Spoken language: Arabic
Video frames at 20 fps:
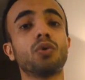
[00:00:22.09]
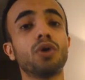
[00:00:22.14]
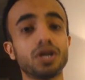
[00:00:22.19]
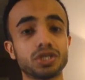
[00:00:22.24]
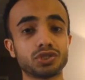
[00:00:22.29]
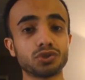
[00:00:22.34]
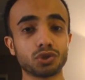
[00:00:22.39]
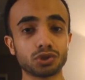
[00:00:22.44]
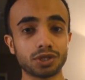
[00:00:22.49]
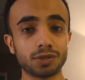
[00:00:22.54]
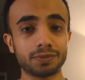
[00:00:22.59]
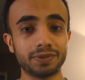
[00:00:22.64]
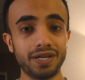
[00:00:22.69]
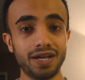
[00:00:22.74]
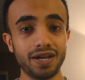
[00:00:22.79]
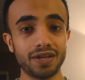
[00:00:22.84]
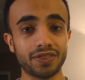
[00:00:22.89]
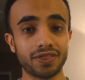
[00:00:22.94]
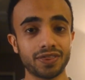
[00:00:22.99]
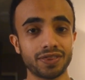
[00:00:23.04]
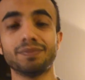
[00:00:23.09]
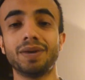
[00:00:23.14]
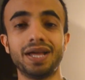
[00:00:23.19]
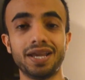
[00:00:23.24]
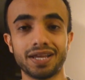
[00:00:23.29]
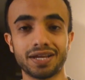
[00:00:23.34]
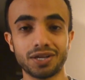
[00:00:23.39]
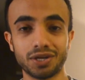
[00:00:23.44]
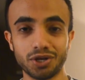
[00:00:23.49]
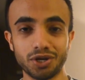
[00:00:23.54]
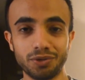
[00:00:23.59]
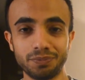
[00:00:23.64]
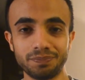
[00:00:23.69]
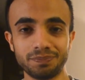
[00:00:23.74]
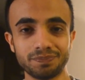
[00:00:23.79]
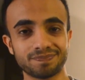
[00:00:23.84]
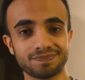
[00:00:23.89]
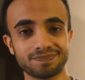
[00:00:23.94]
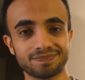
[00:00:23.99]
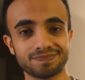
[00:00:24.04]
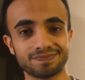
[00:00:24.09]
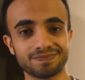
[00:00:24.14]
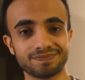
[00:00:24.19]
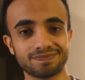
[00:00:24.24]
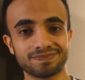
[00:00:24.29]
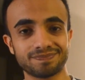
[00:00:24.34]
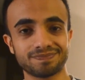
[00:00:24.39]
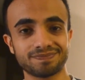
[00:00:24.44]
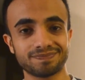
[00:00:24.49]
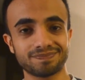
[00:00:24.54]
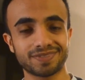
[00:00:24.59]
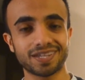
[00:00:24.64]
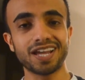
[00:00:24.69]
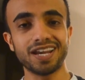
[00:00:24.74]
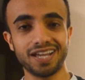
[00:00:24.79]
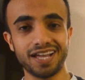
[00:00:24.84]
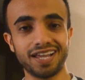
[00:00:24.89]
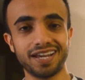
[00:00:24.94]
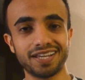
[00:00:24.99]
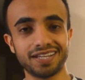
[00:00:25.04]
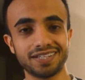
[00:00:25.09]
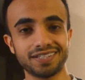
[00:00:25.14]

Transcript: وايش شروط الابتعاث؟ ما عليك اليوم خليها علي